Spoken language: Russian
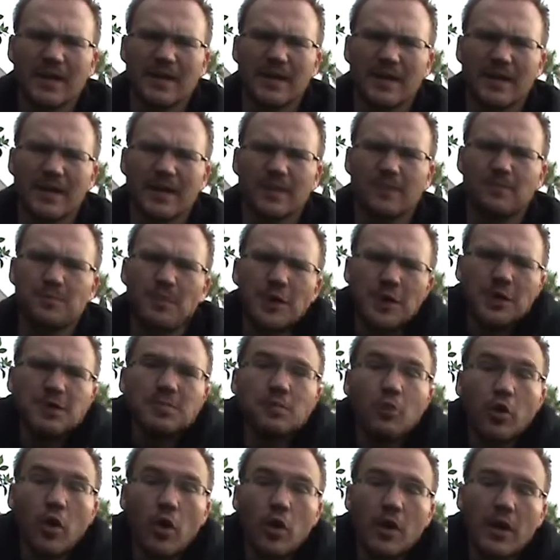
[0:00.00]
Э, пить
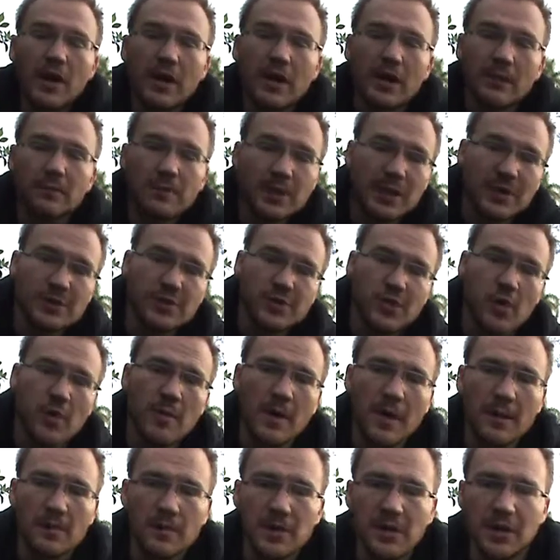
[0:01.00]
много перед
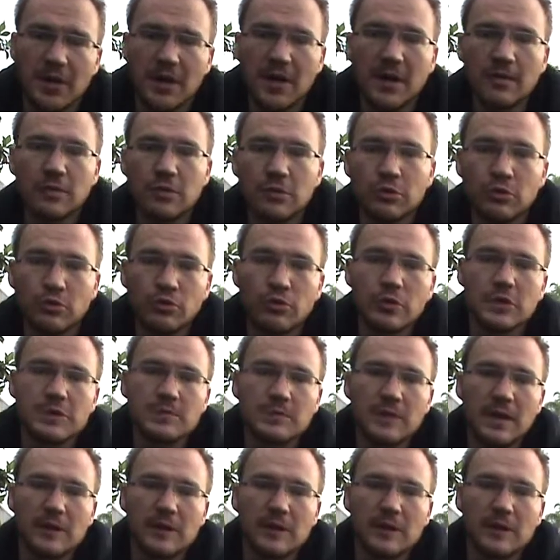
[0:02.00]
съемками не рекомендуется,